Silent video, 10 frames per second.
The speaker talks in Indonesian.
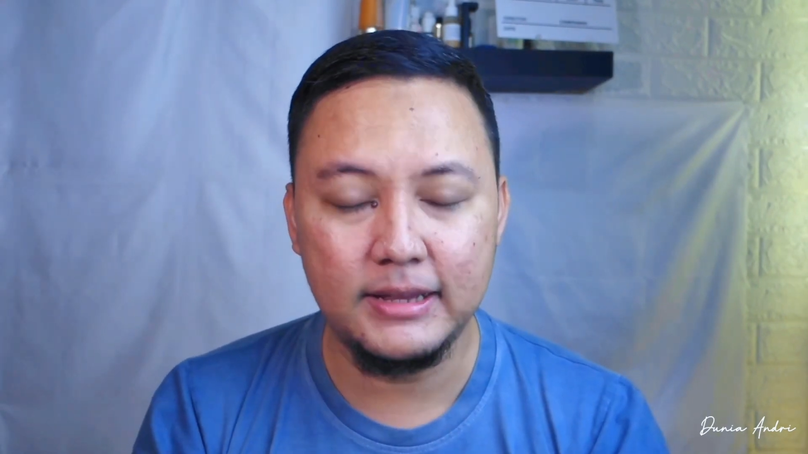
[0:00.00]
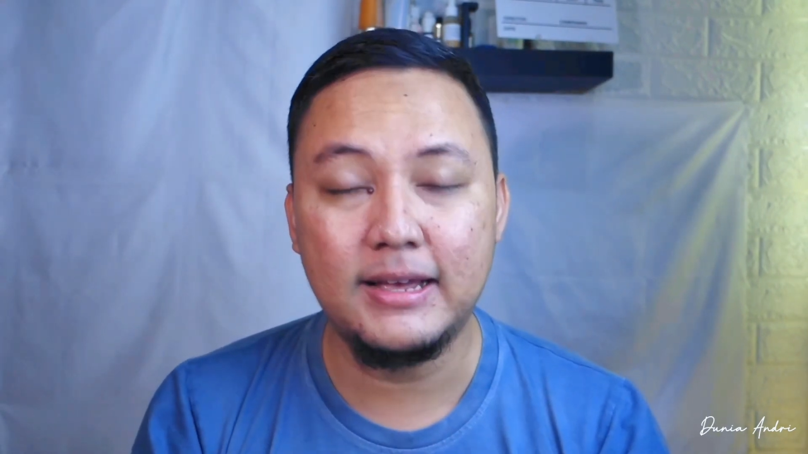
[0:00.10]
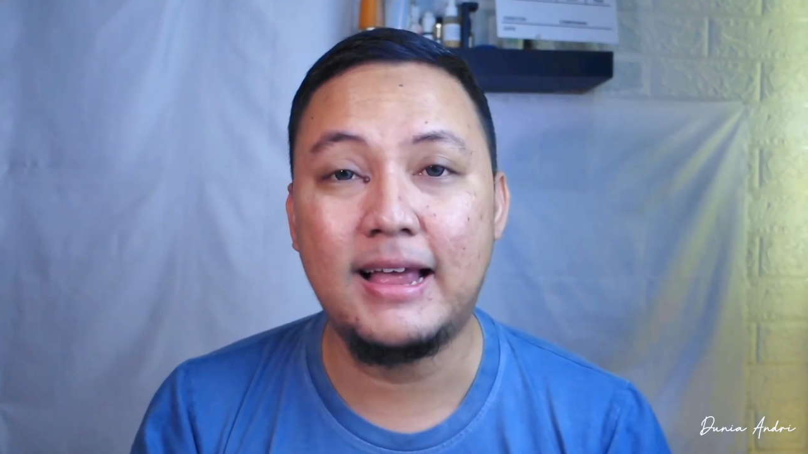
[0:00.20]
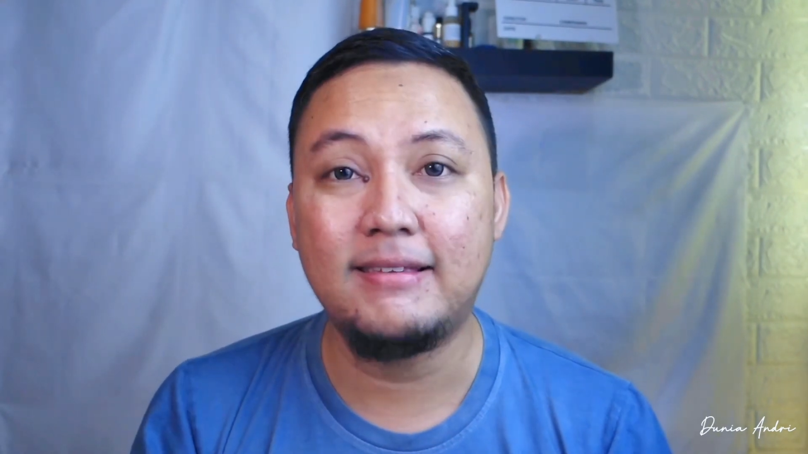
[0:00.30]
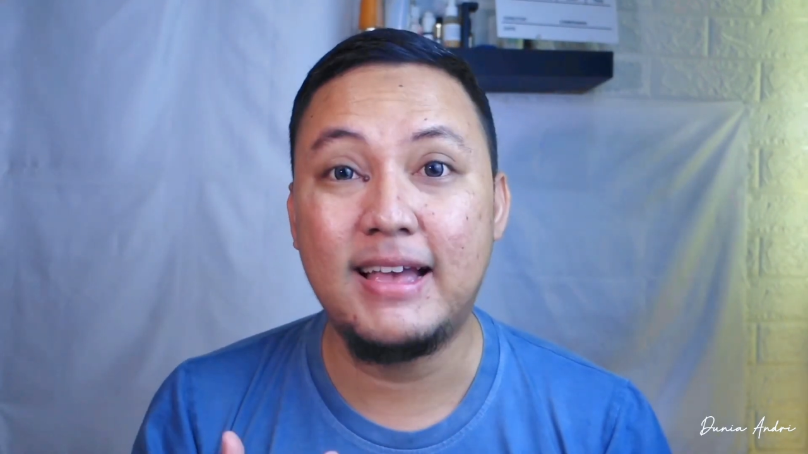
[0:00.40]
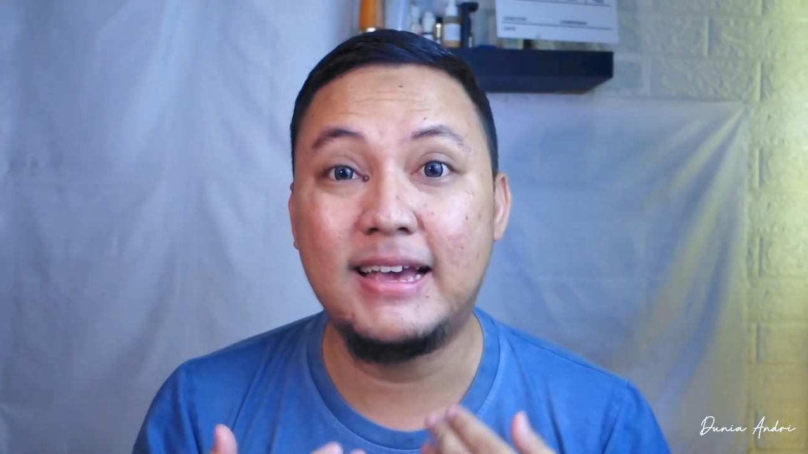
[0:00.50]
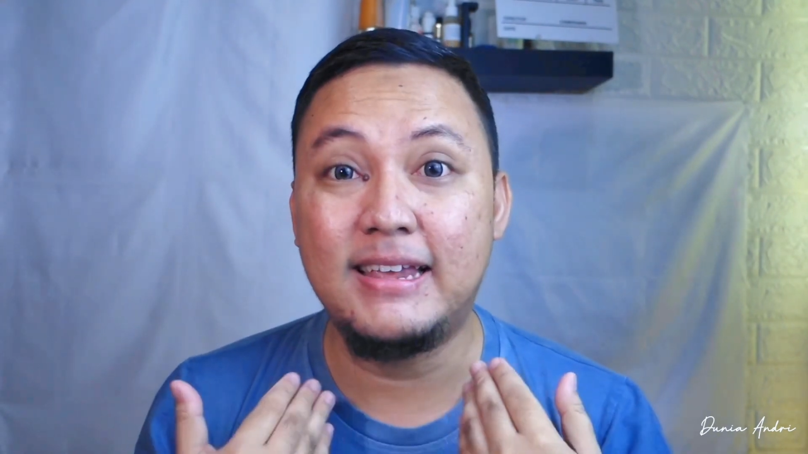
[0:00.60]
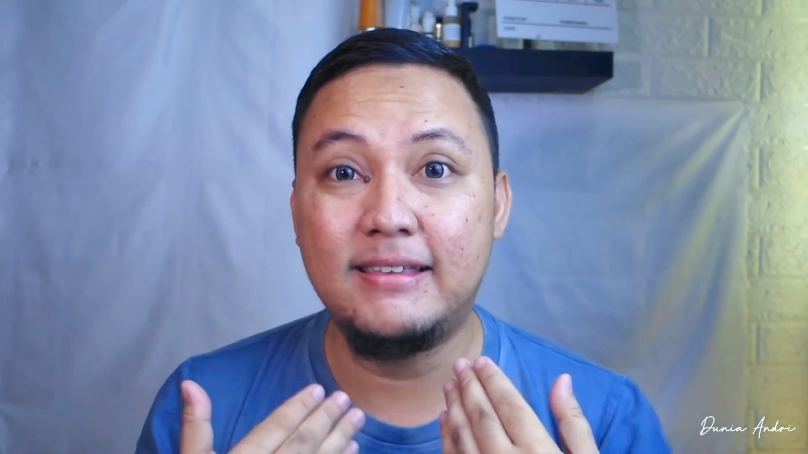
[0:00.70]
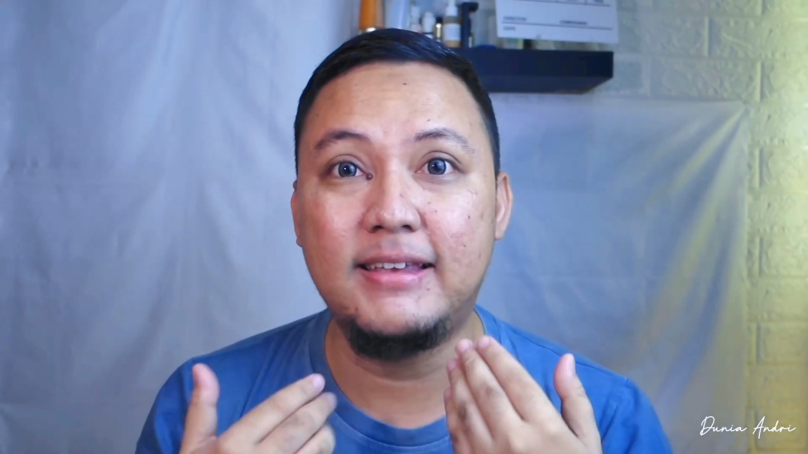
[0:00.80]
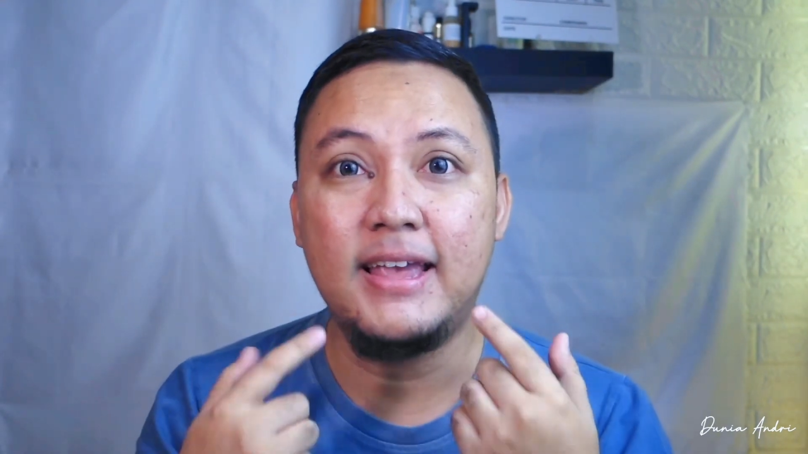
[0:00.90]
kerasa
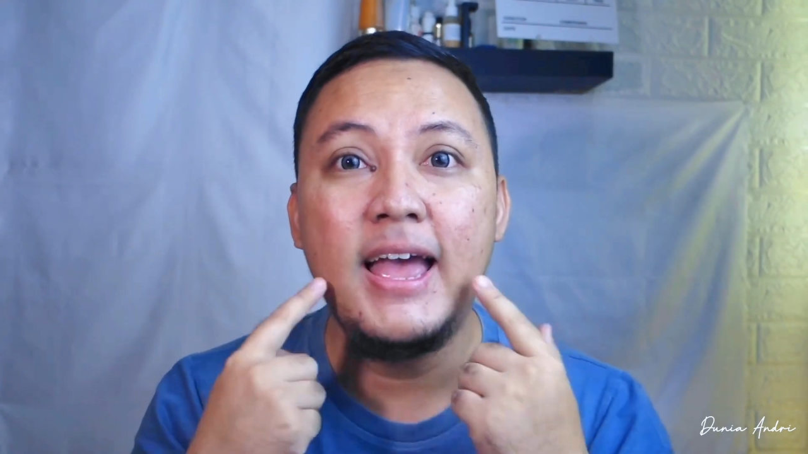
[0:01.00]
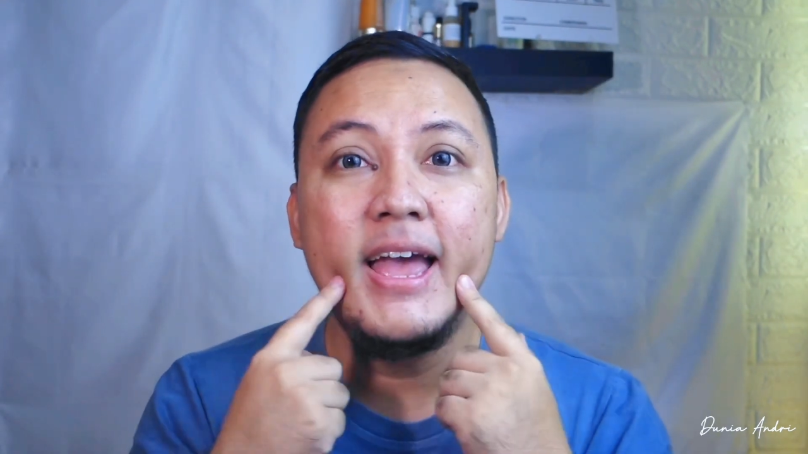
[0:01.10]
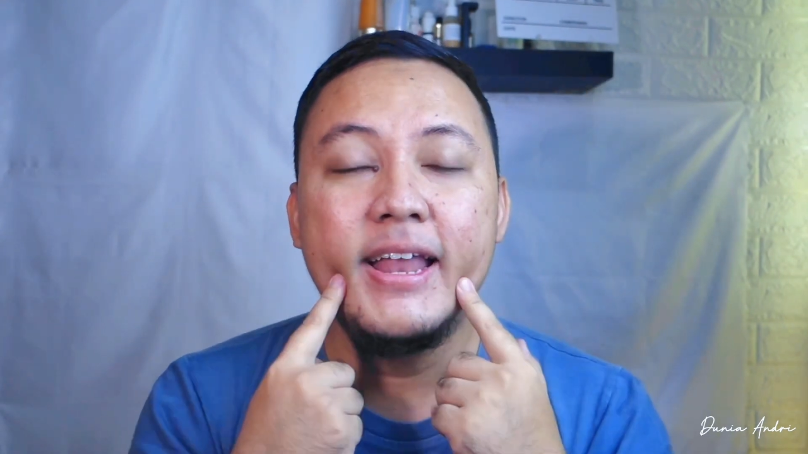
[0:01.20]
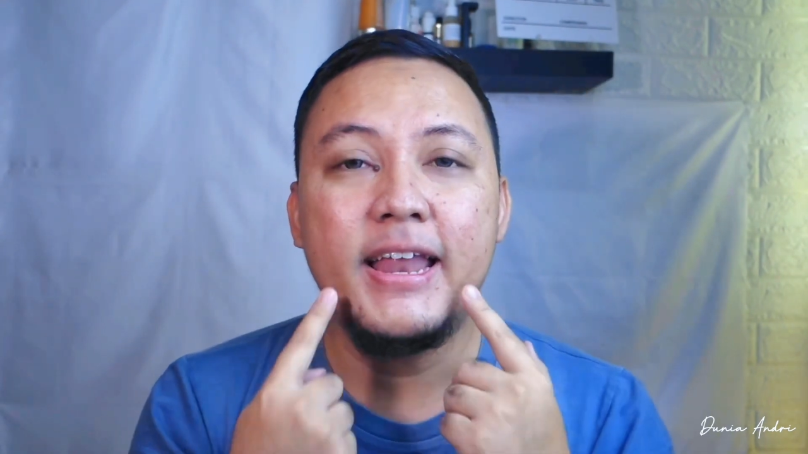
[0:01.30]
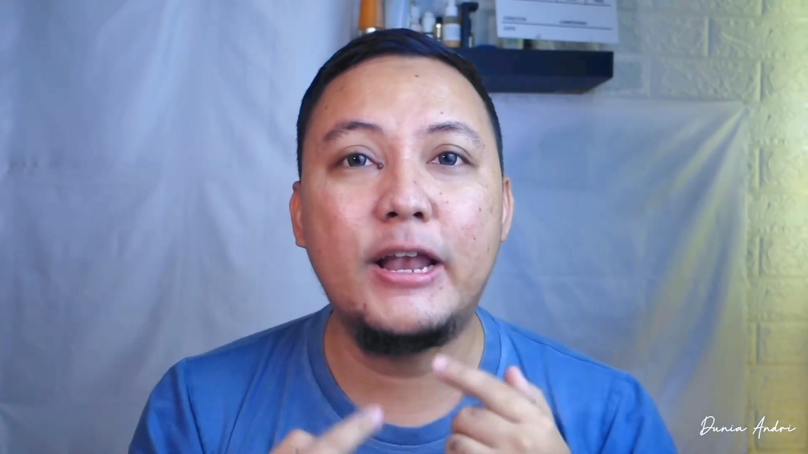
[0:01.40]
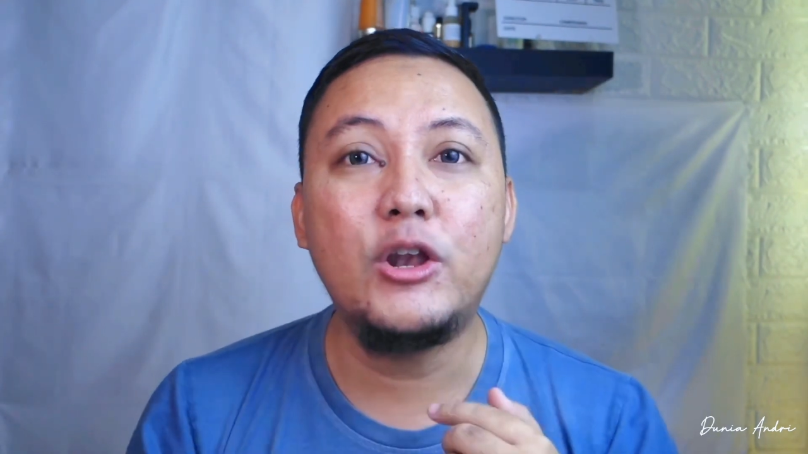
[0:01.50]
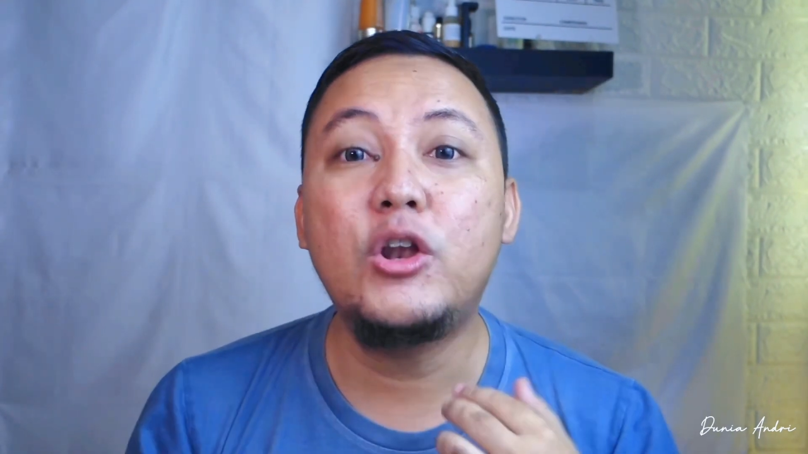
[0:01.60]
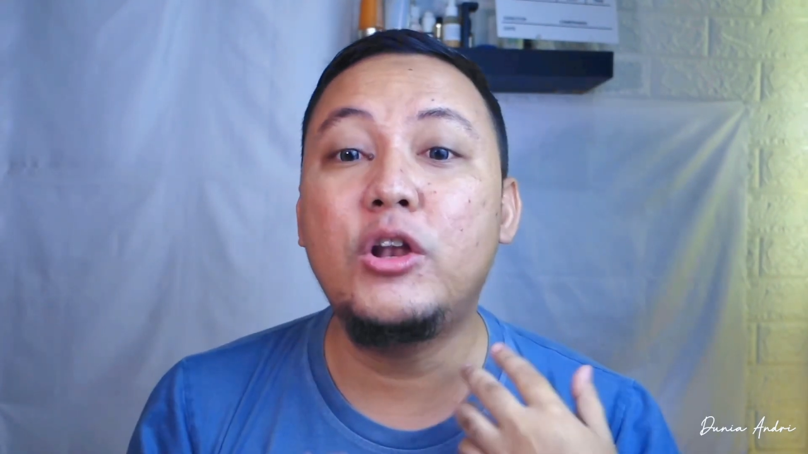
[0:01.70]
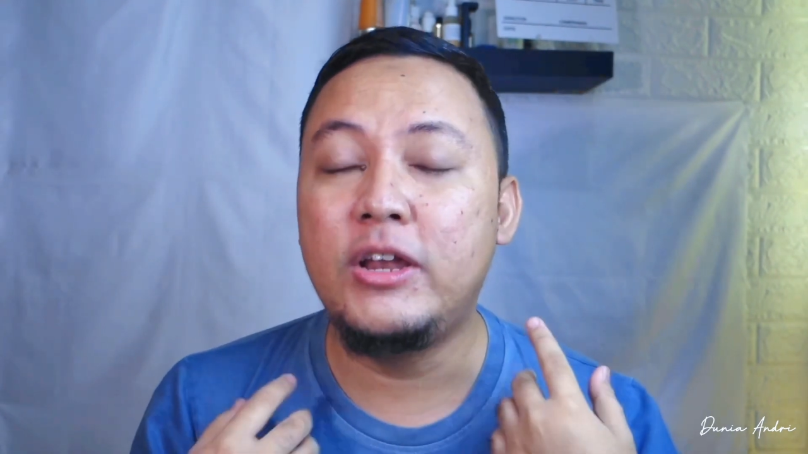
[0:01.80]
greasy dan